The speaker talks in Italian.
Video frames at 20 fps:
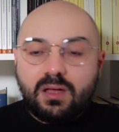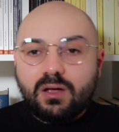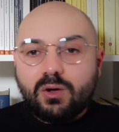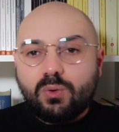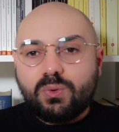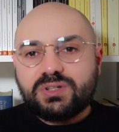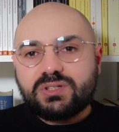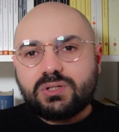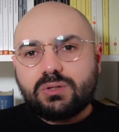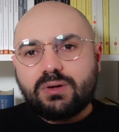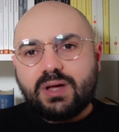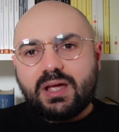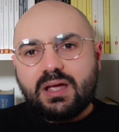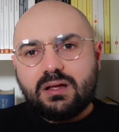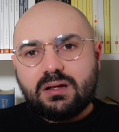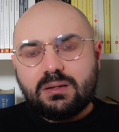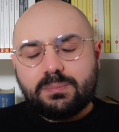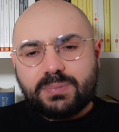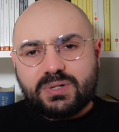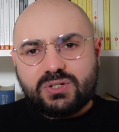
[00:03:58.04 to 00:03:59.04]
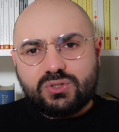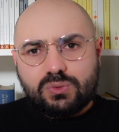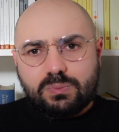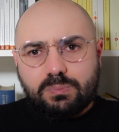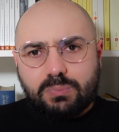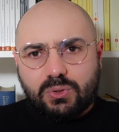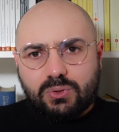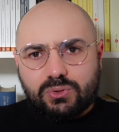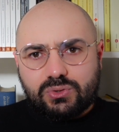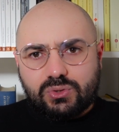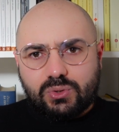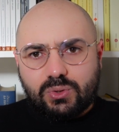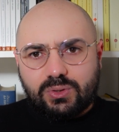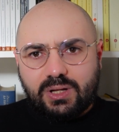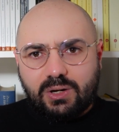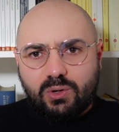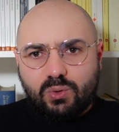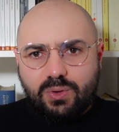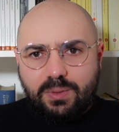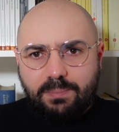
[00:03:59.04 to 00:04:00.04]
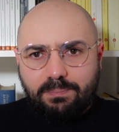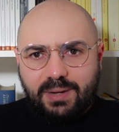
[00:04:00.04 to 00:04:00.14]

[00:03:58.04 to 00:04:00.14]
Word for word: Questo è il presupposto da cui